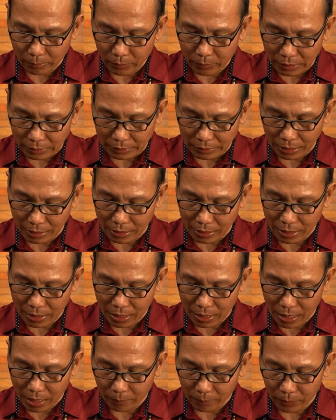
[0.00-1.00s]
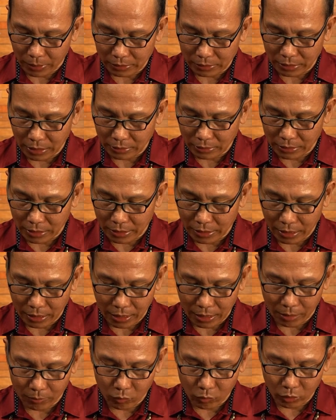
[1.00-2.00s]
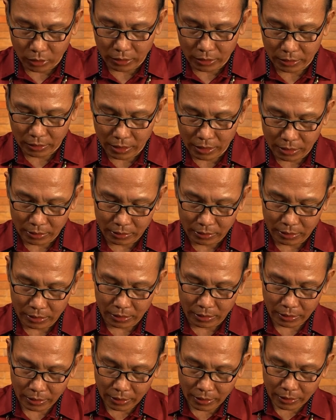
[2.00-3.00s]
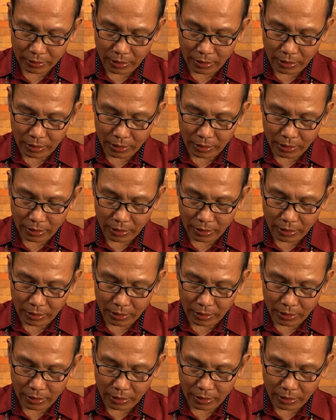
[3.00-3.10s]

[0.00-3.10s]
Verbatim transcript: mintalah apa saja yang kamu kehendaki